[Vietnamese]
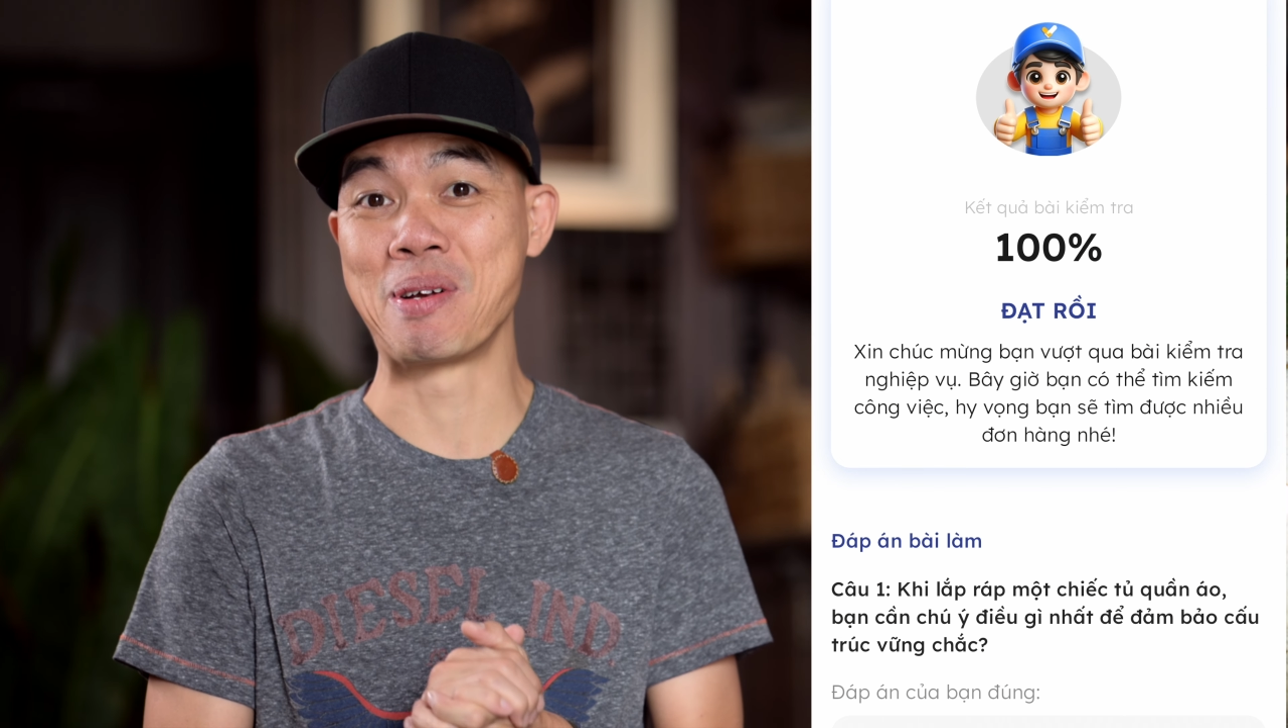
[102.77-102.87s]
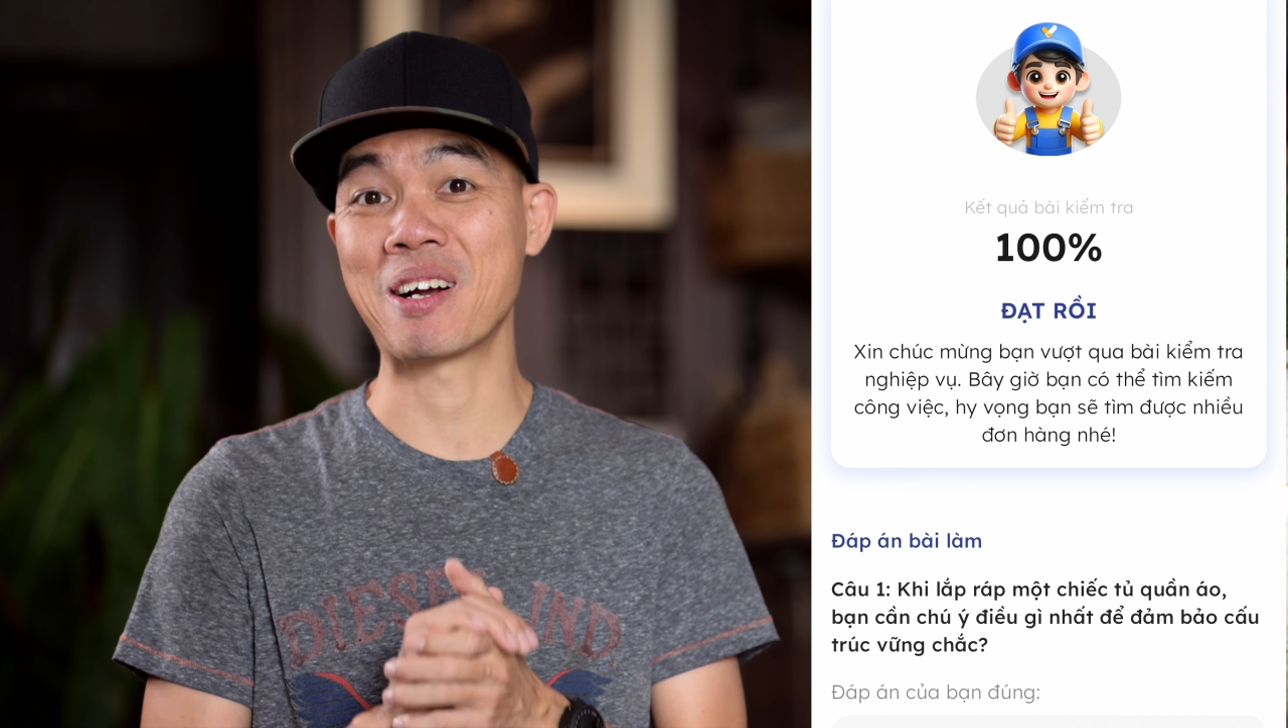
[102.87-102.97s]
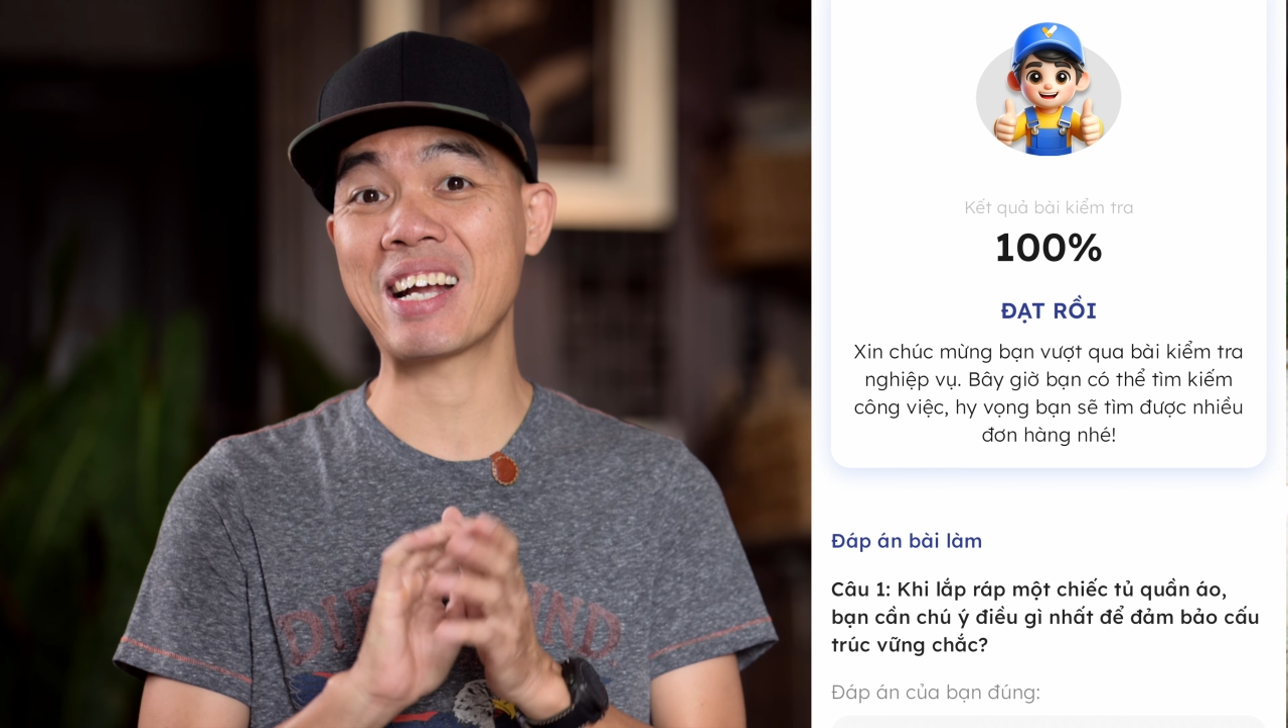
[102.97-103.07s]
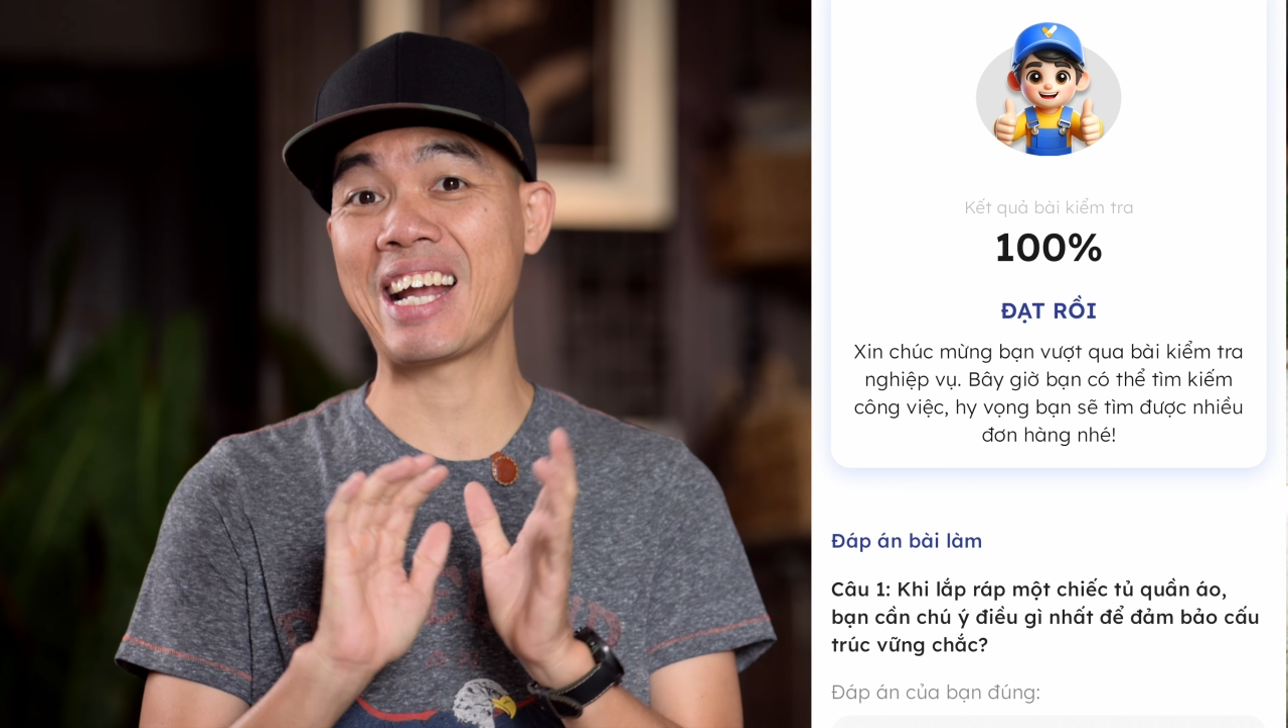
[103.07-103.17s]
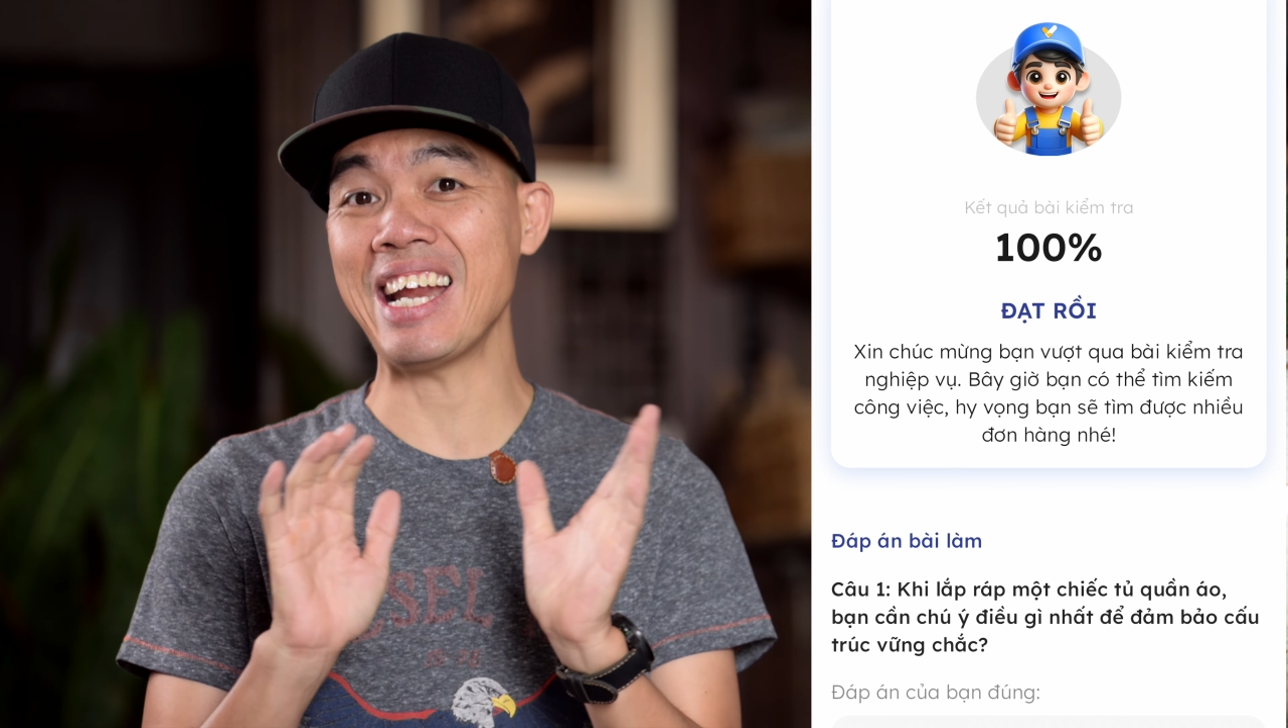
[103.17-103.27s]
mình
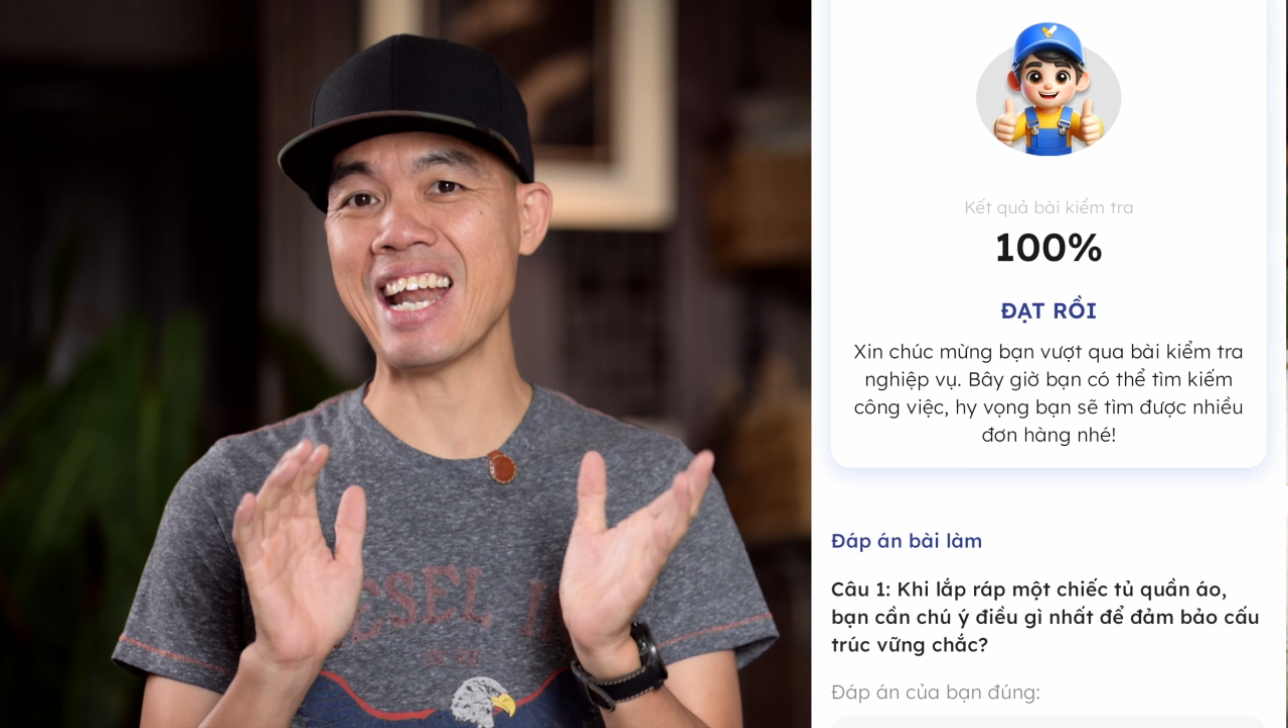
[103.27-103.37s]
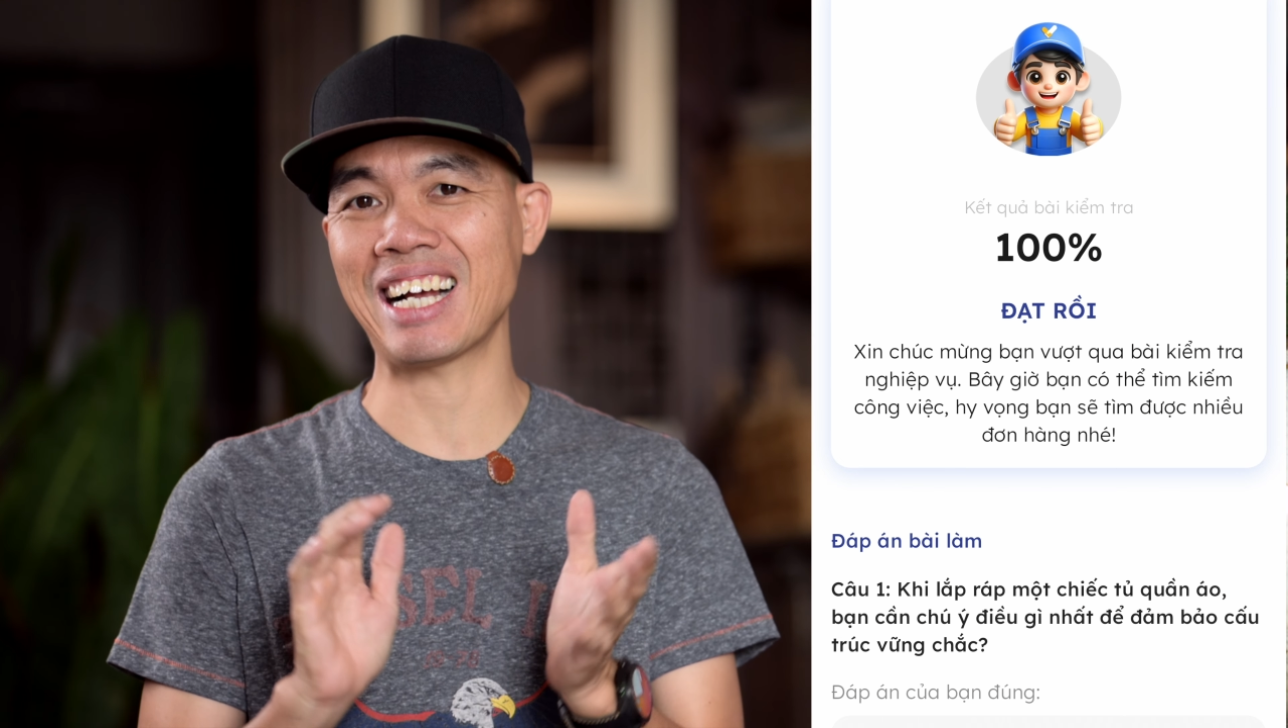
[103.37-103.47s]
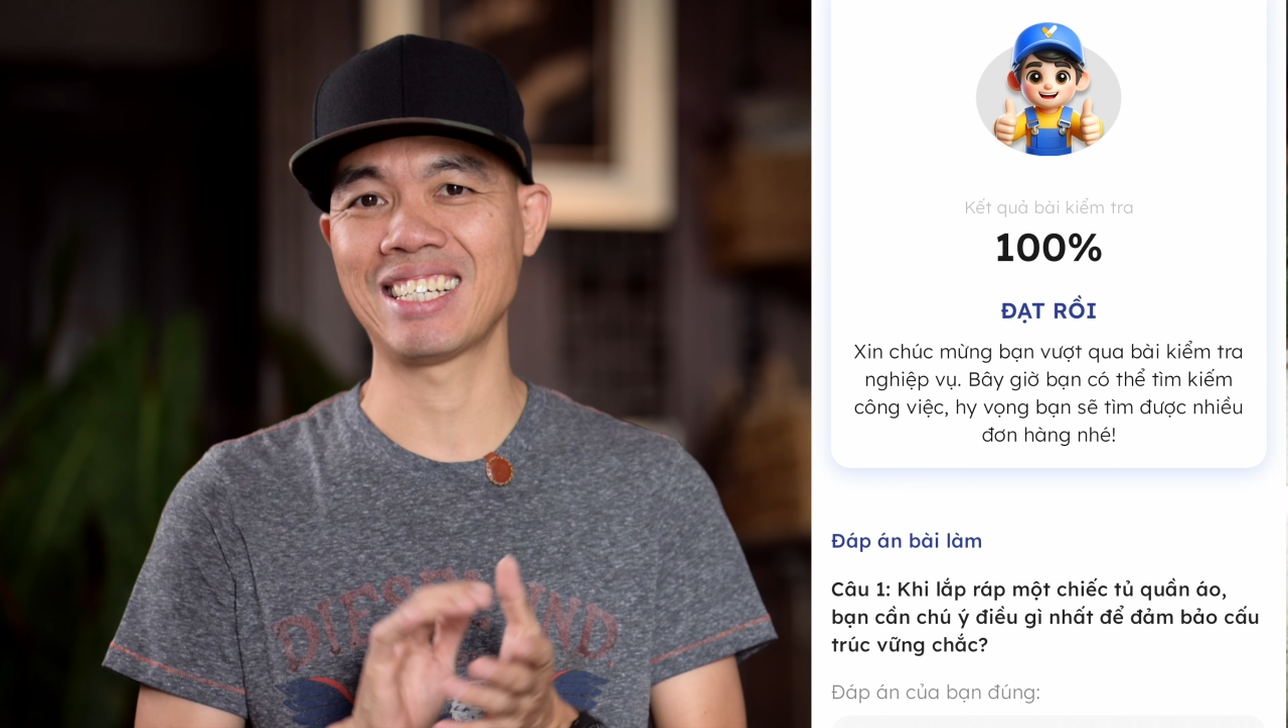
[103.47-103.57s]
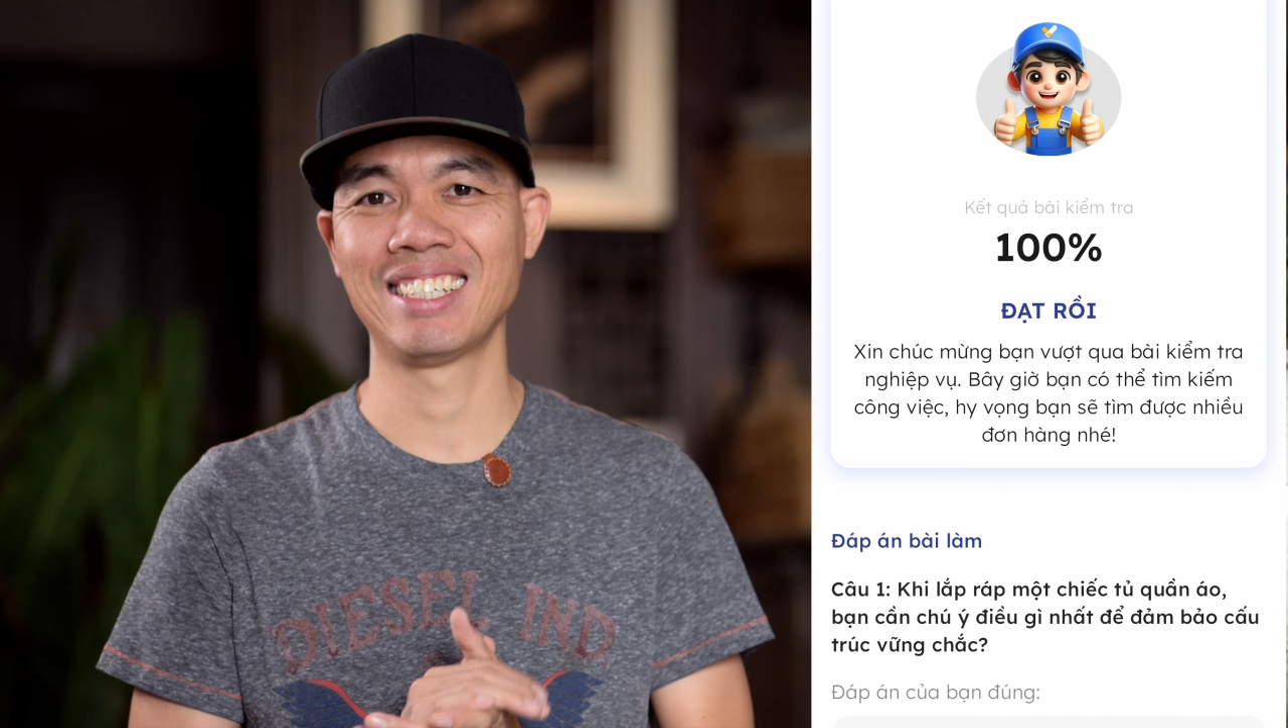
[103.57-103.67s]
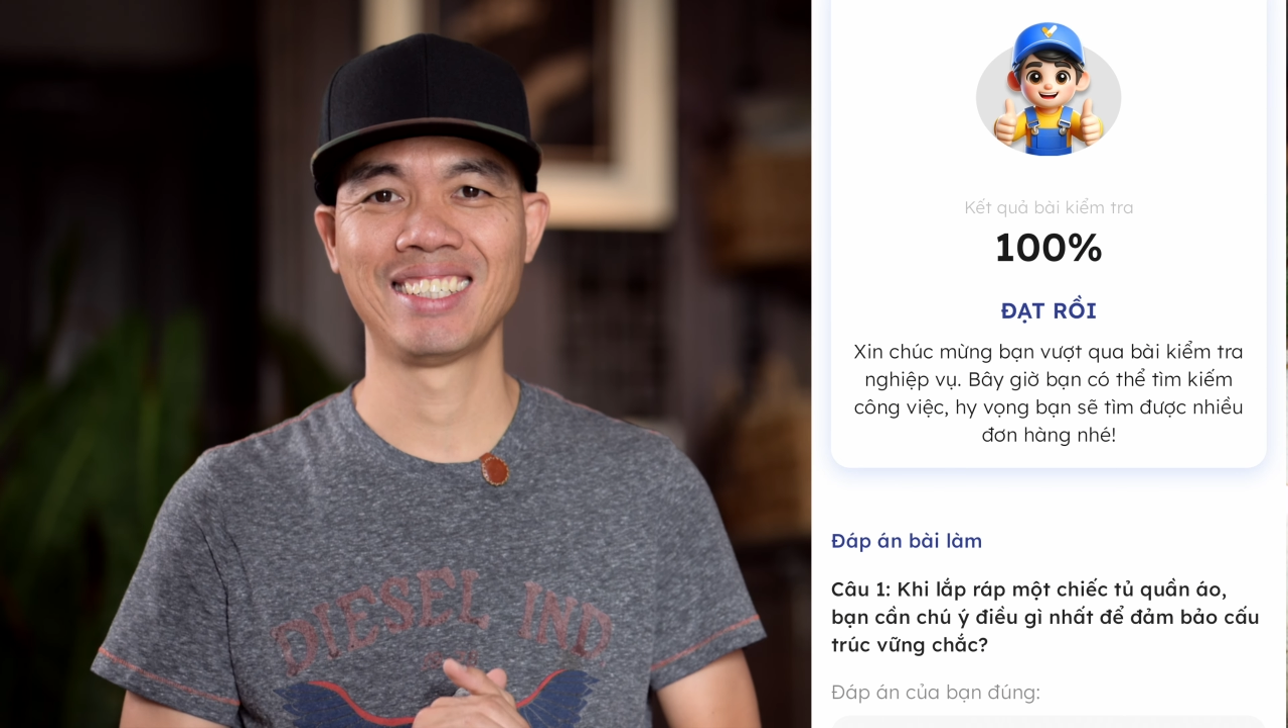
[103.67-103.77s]
có kỹ năng